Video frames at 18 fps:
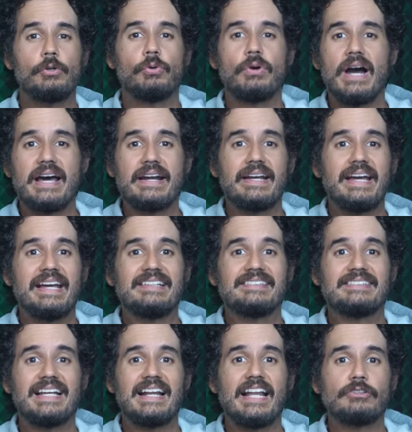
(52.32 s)
lugar
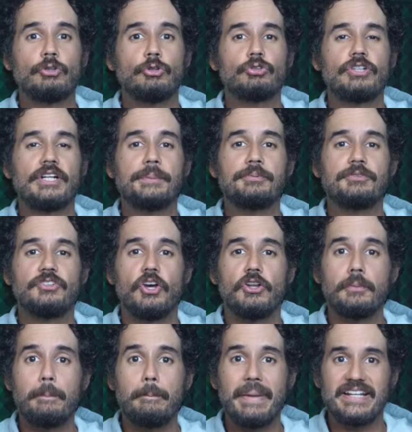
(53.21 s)
está la
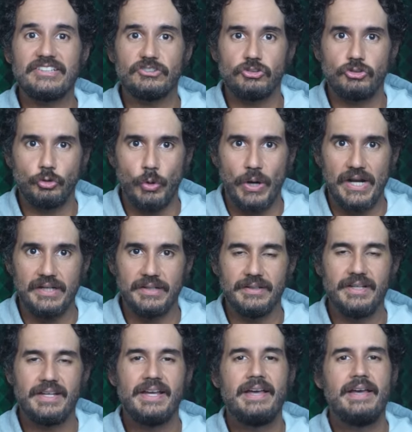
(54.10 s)
suscripción
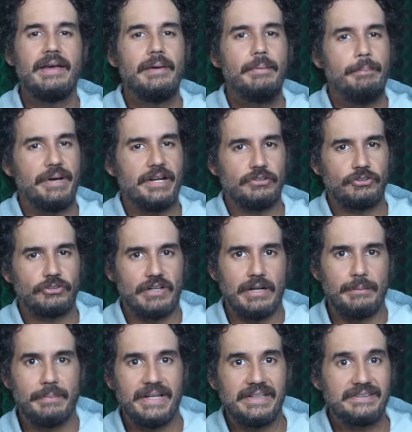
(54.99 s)
mensual.
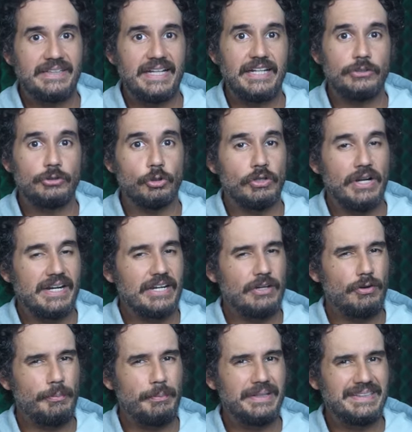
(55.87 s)
Personalmente no la
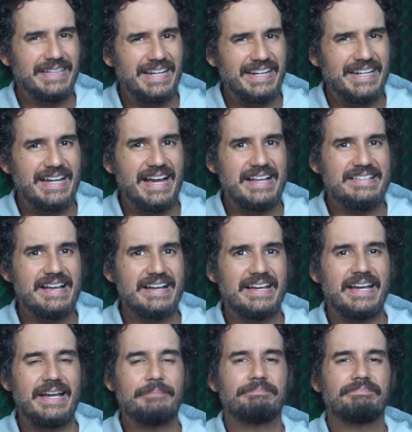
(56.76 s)
recomendaría
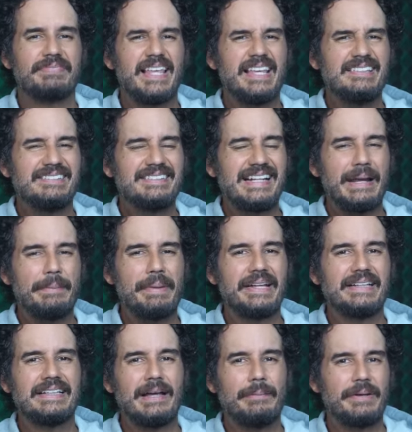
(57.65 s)
ya que es
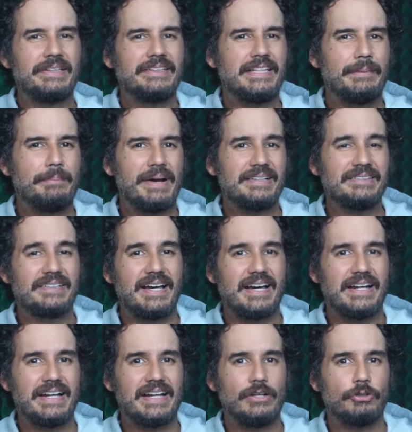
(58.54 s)
tremendamente más
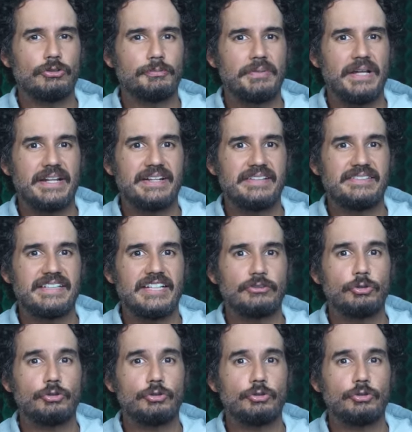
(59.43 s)
cara que los planes de